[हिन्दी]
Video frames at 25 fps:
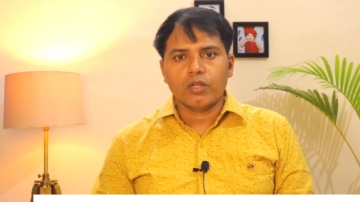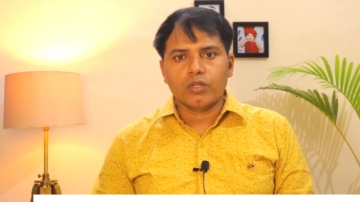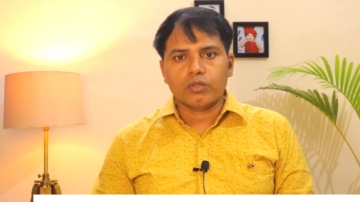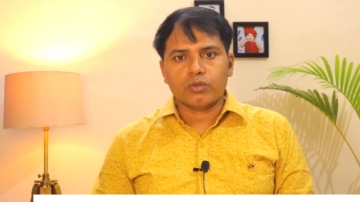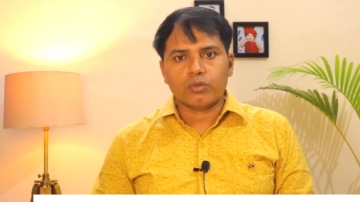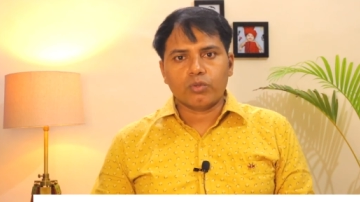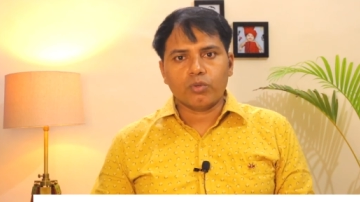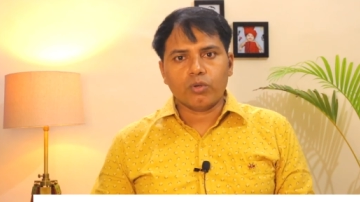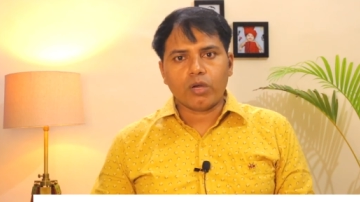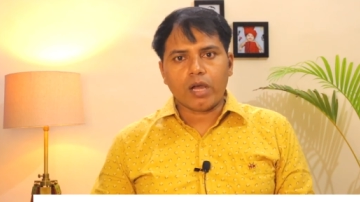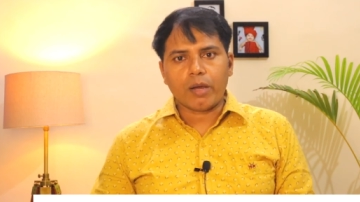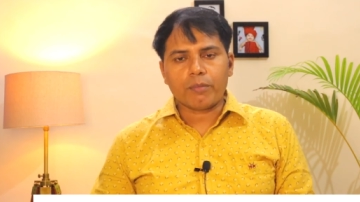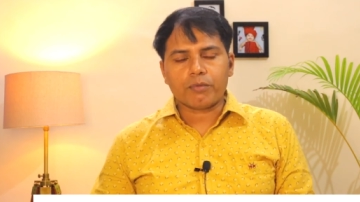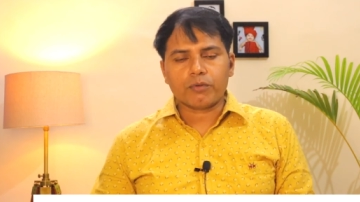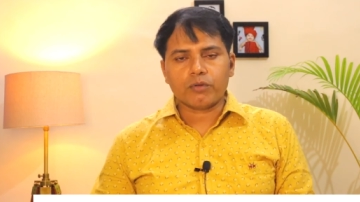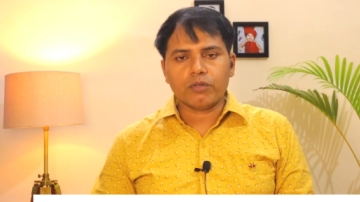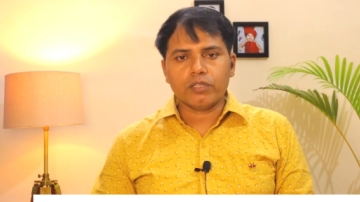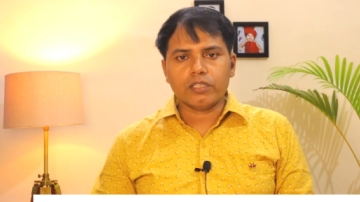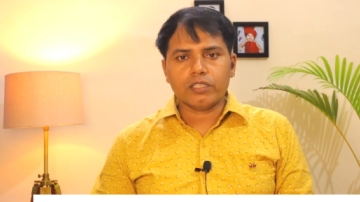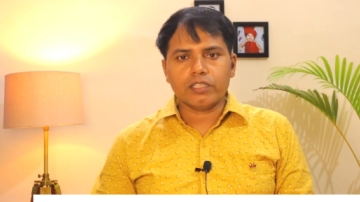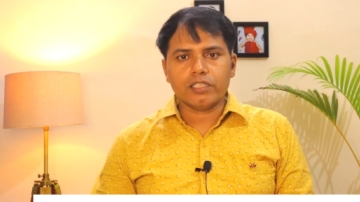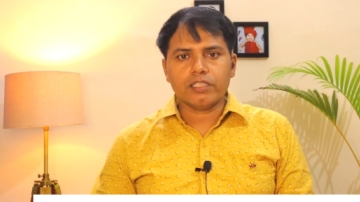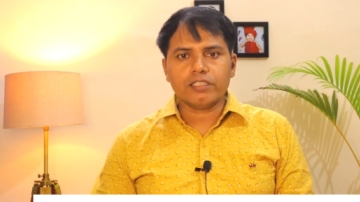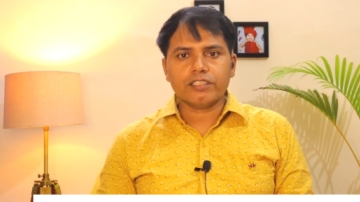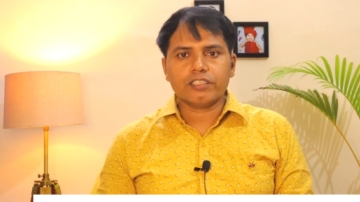तो आपको
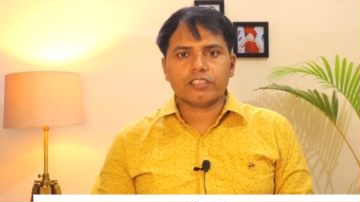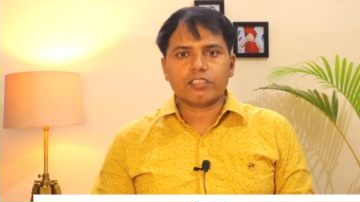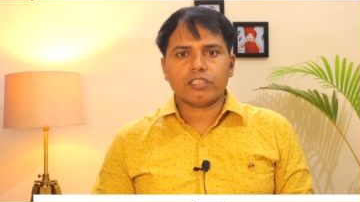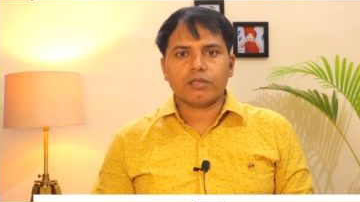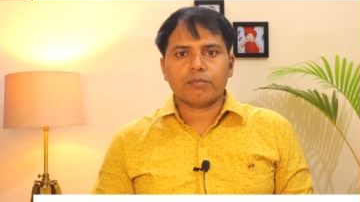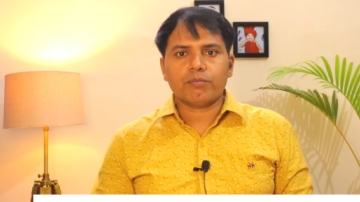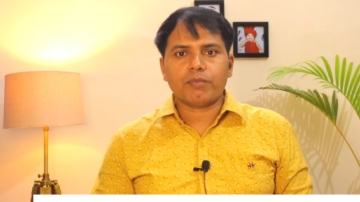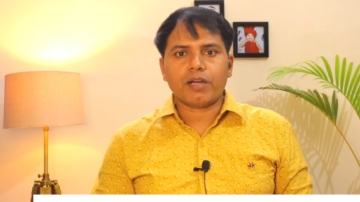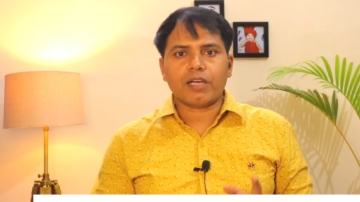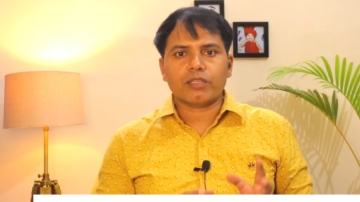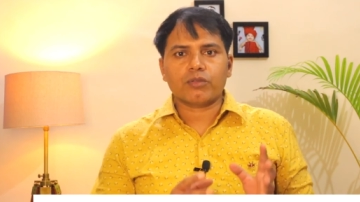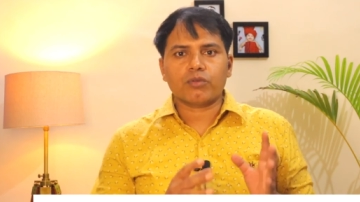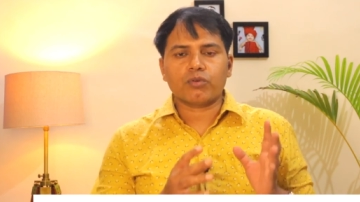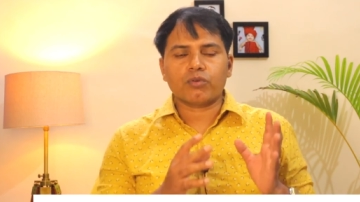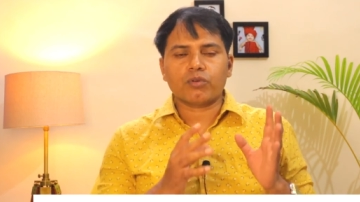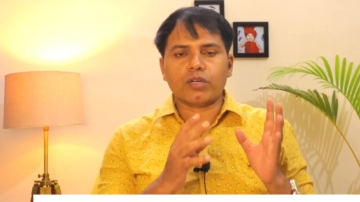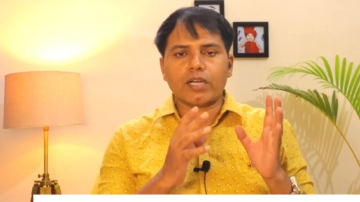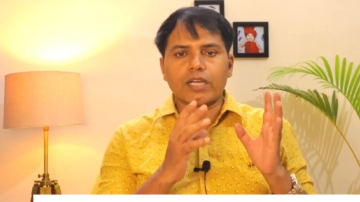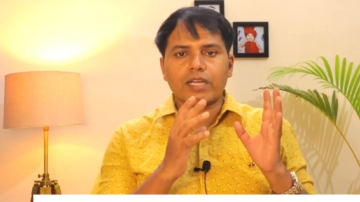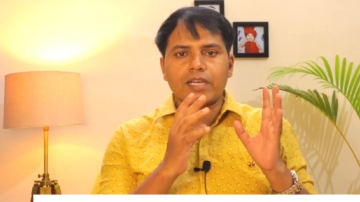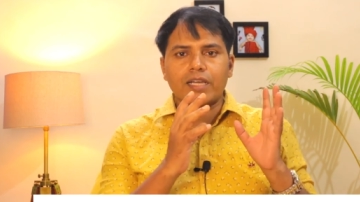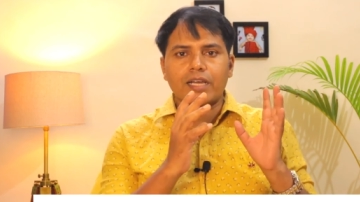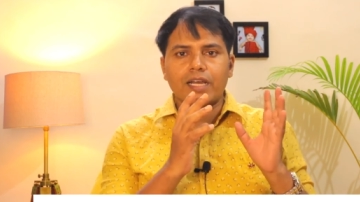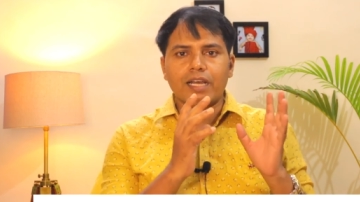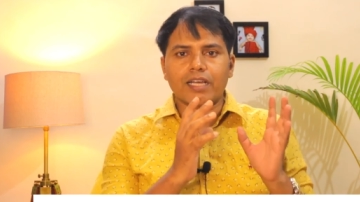इन सब बातों का
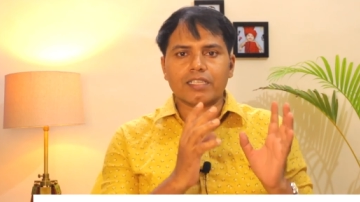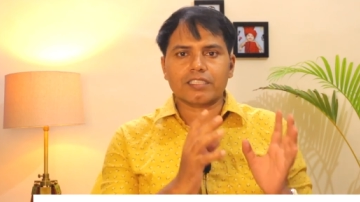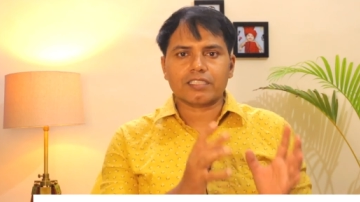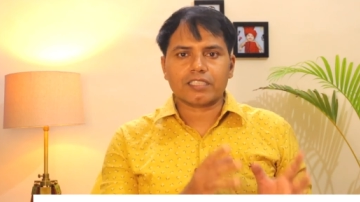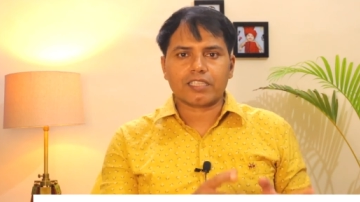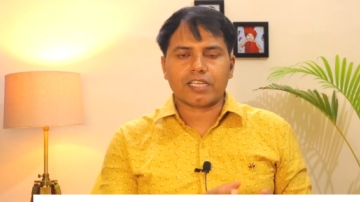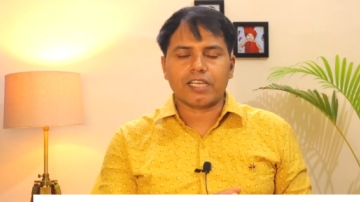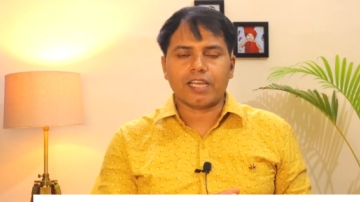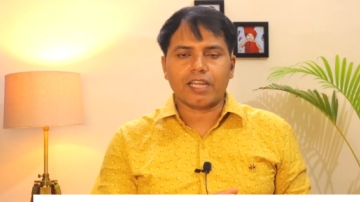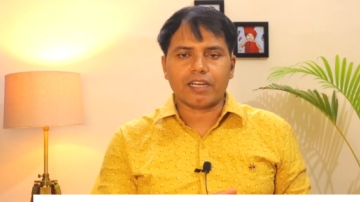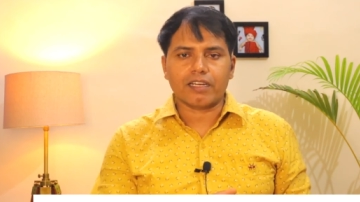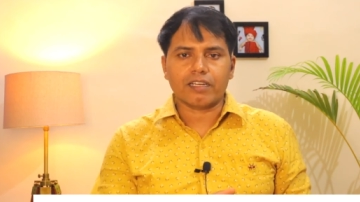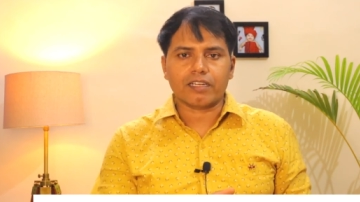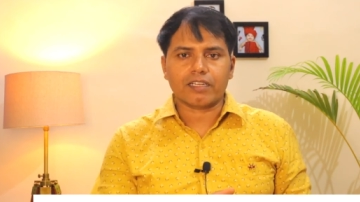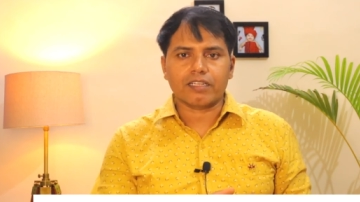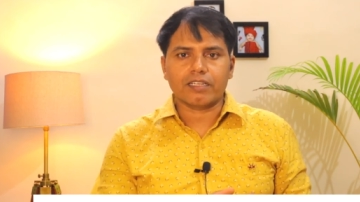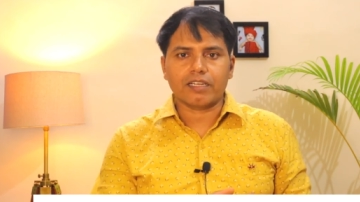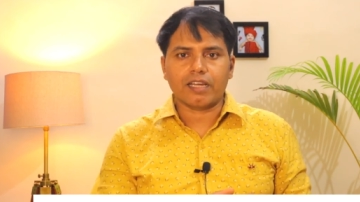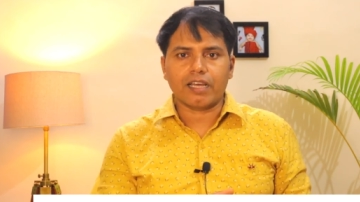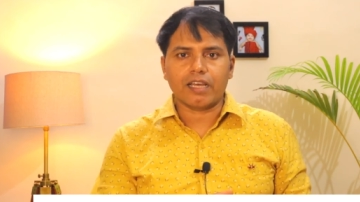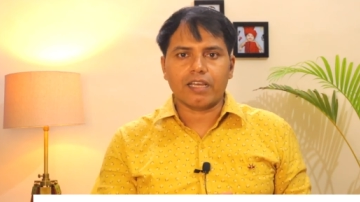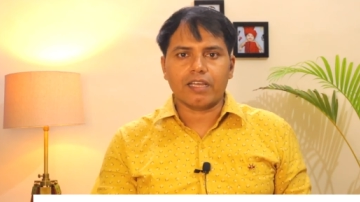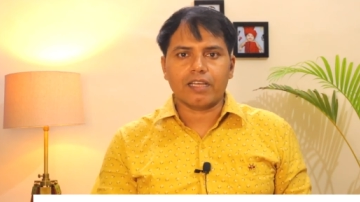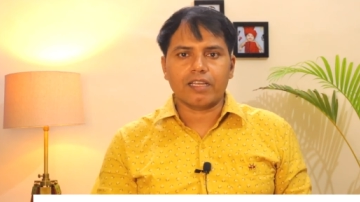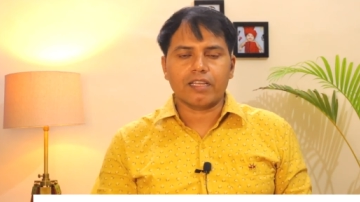खास ख्याल
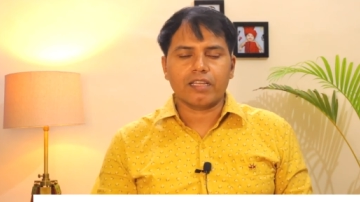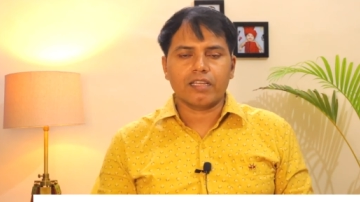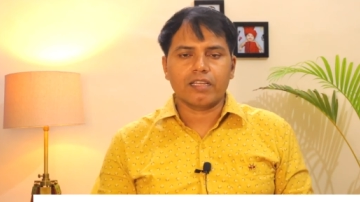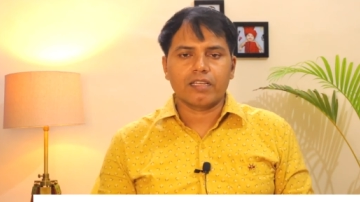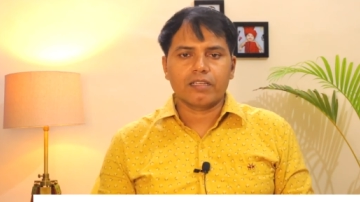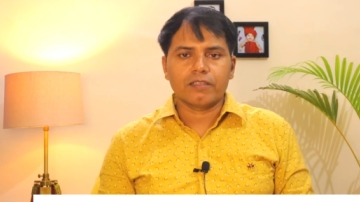रखना है